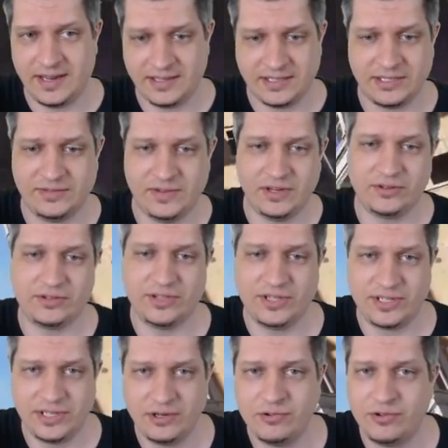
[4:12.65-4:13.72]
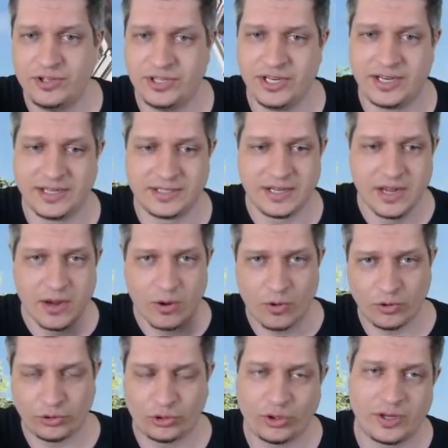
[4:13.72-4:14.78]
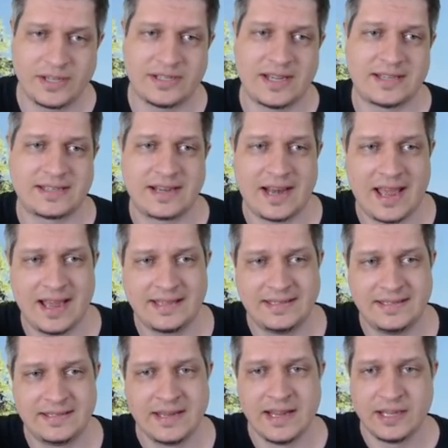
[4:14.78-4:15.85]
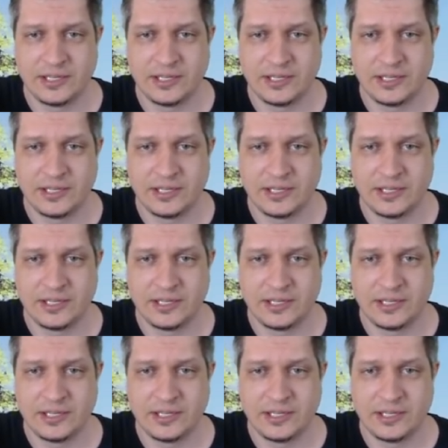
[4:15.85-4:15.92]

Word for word: esses vídeos de 5 dicas com todas as classes.